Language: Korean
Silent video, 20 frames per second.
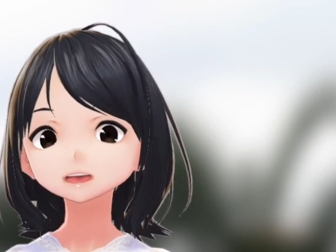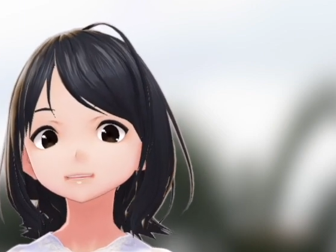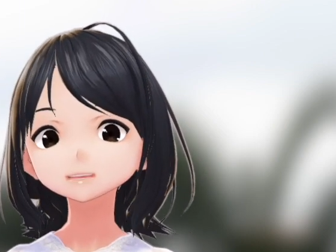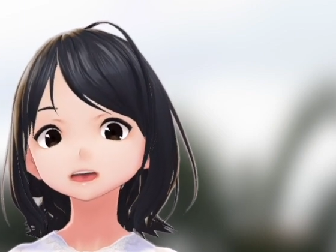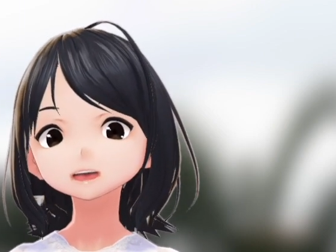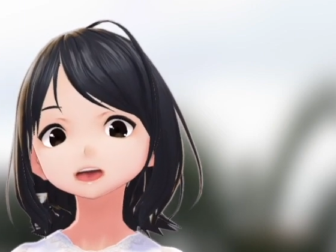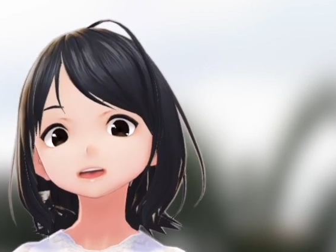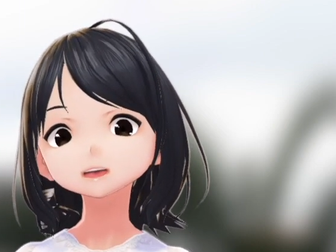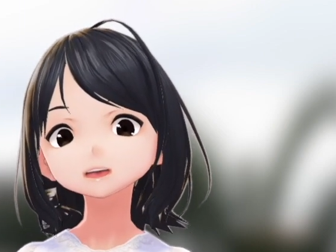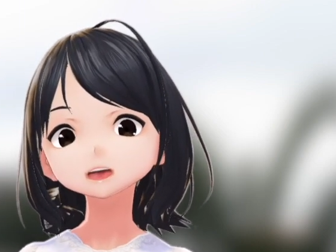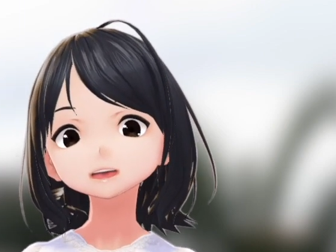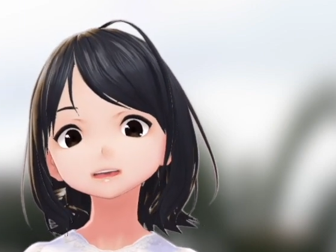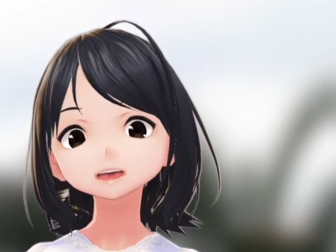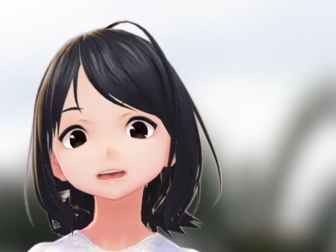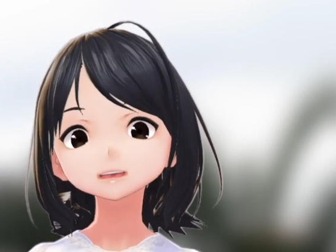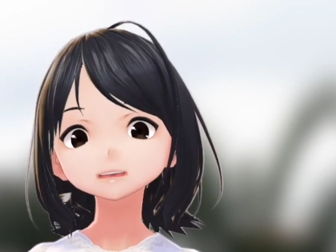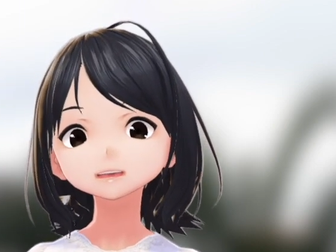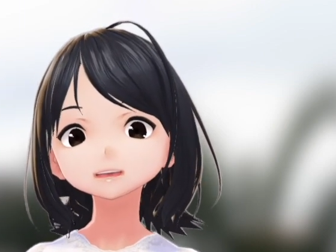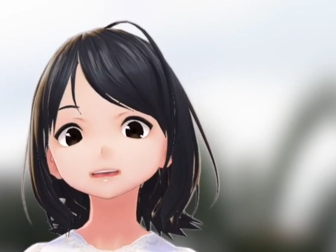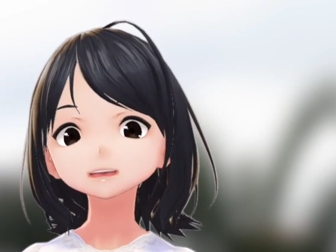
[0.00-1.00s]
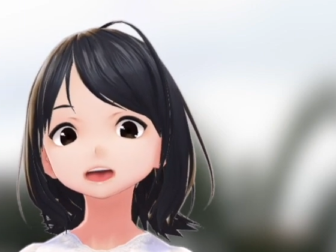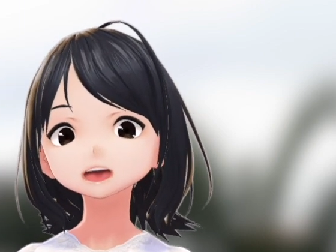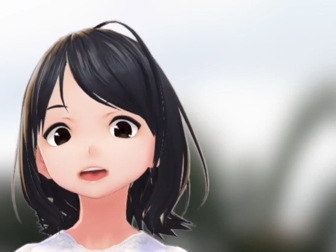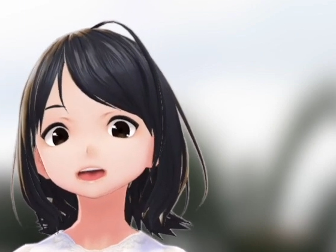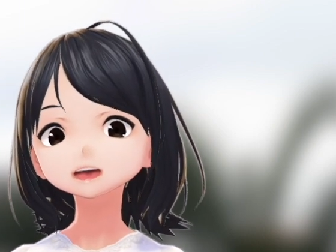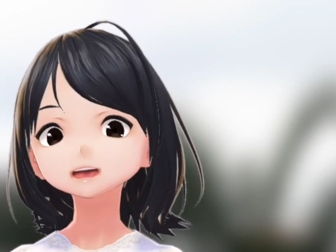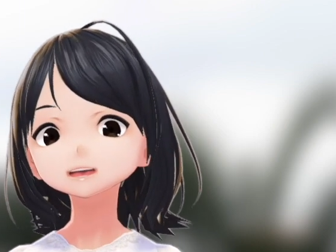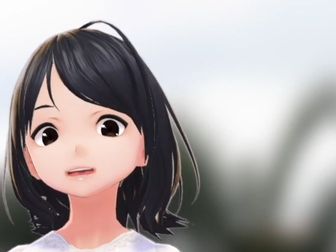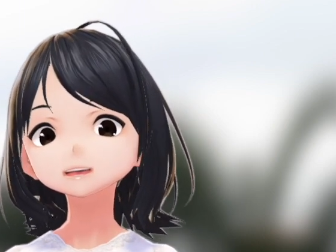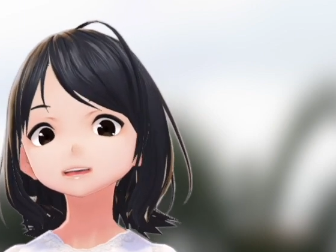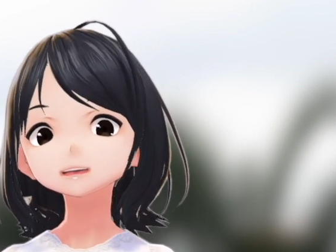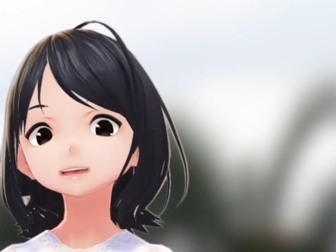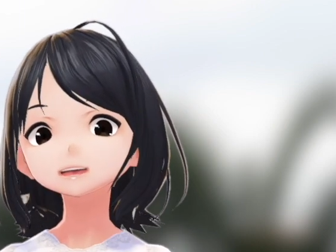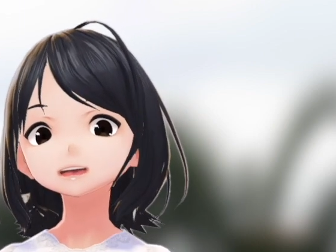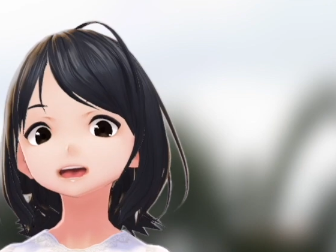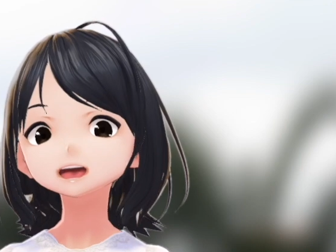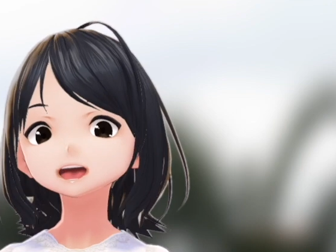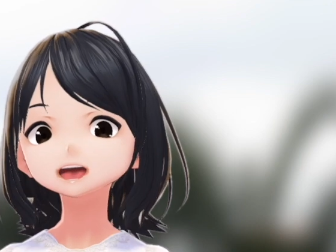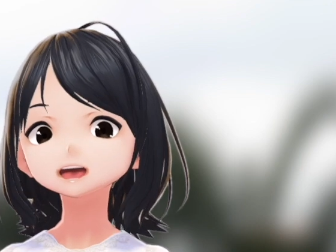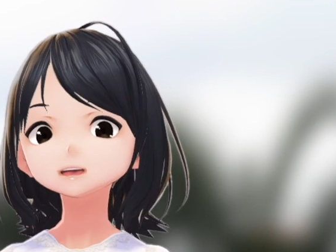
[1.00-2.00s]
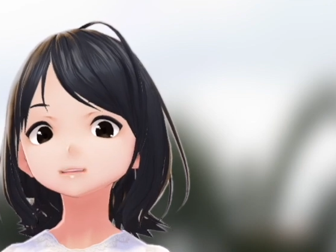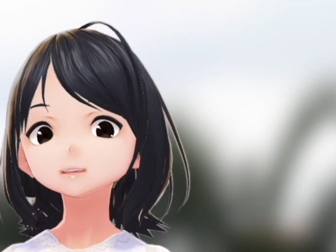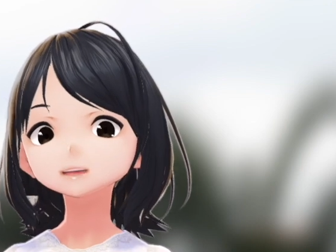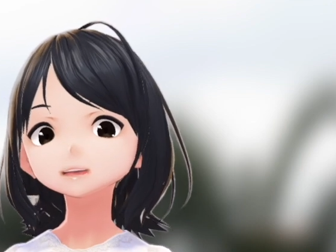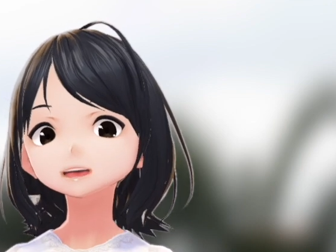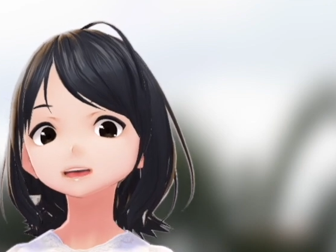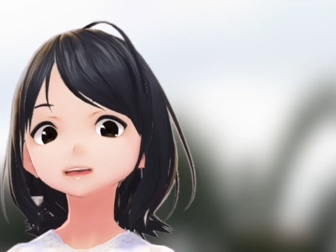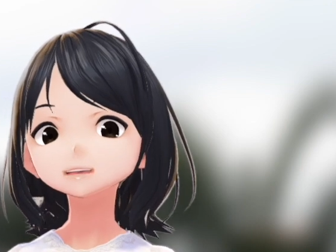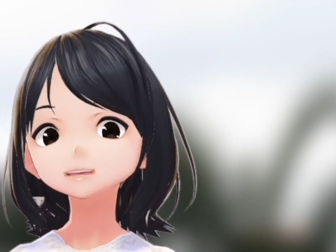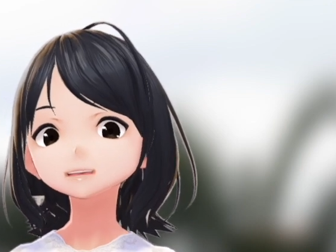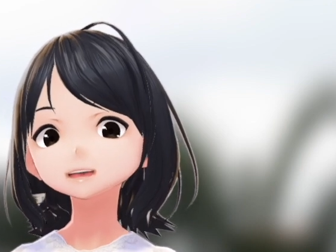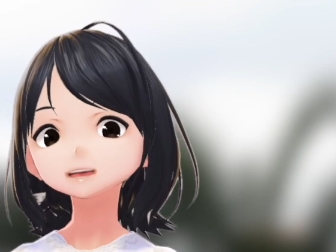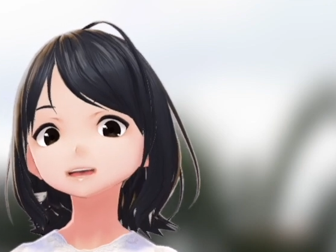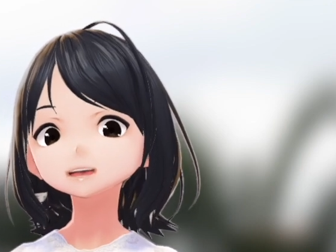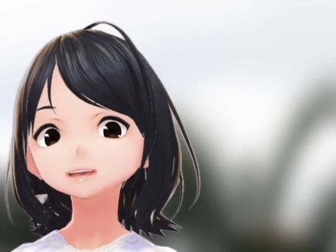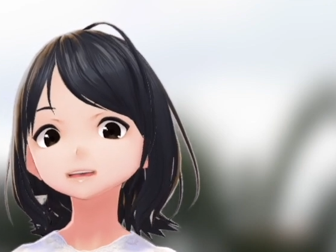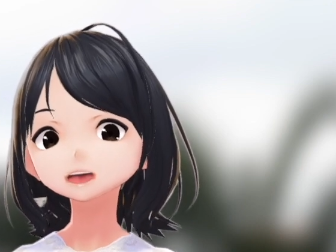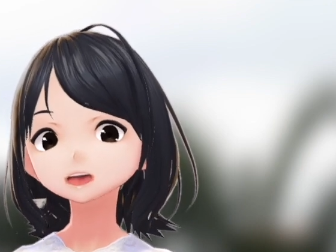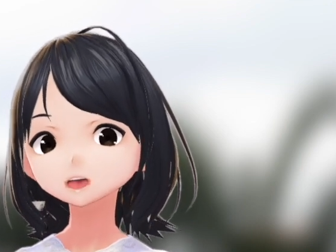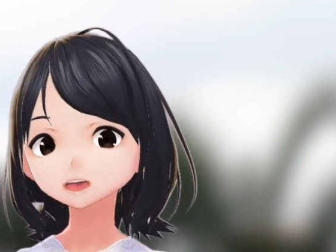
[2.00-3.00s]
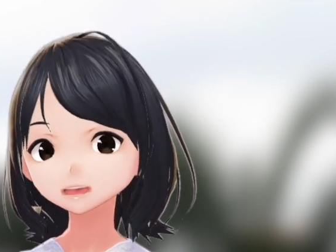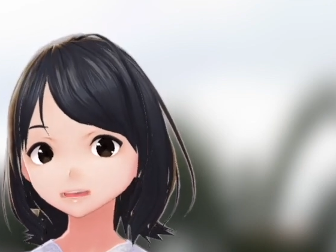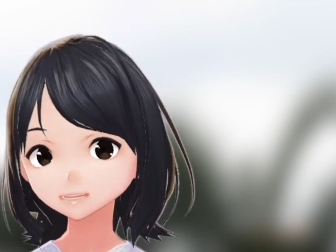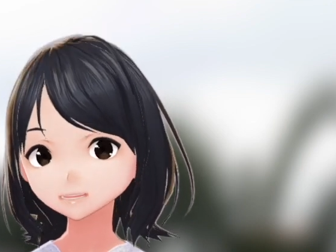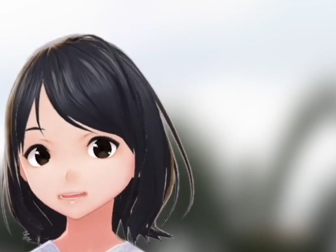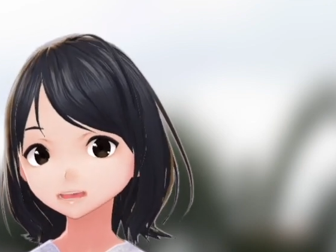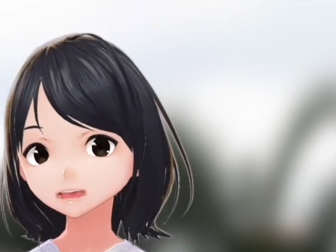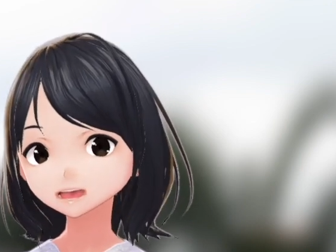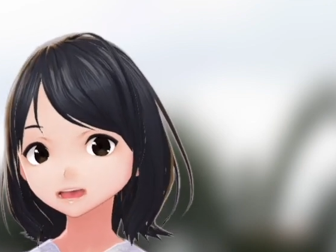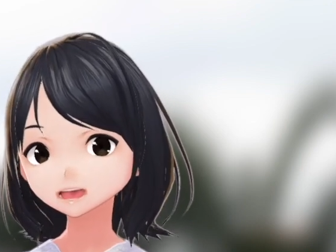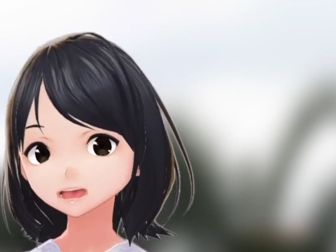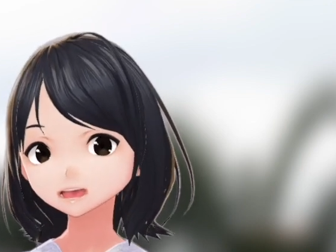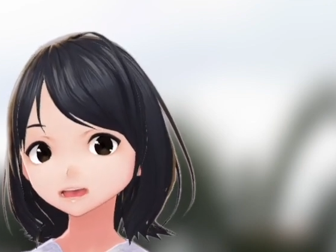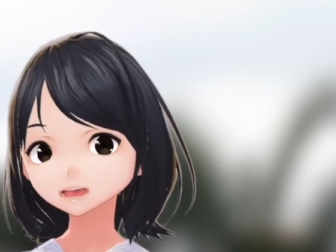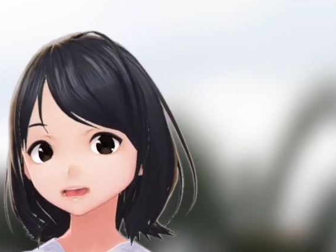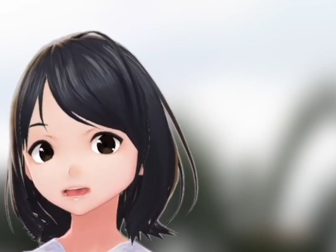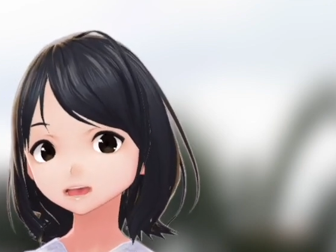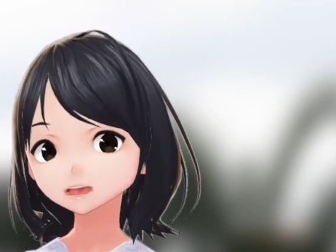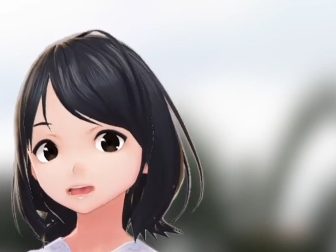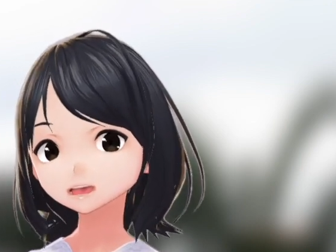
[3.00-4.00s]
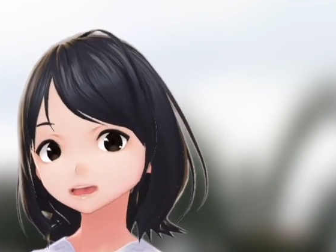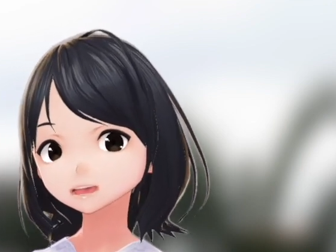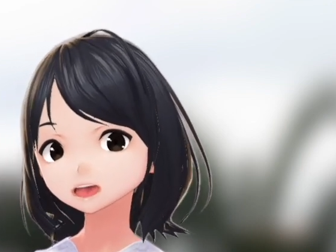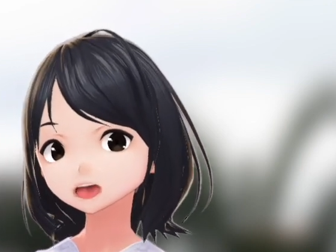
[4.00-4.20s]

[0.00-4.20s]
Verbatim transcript: 이곳을 배경으로 사진을 촬영하는 등 핫플레이스가 되고 있습니다.